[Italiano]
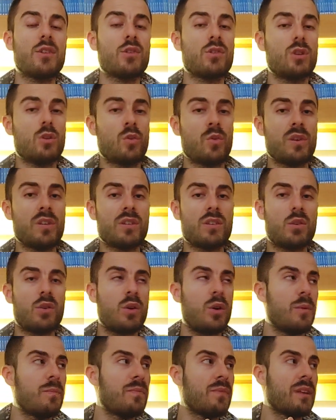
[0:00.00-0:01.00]

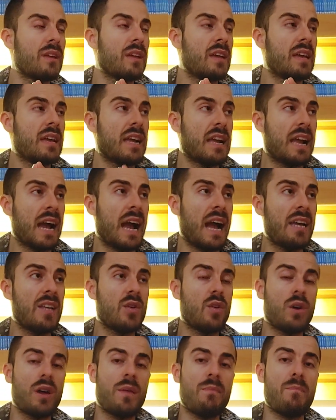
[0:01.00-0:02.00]
sostituiscono
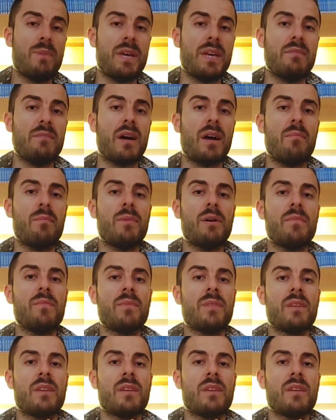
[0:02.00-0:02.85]
Kaido e Big Mom.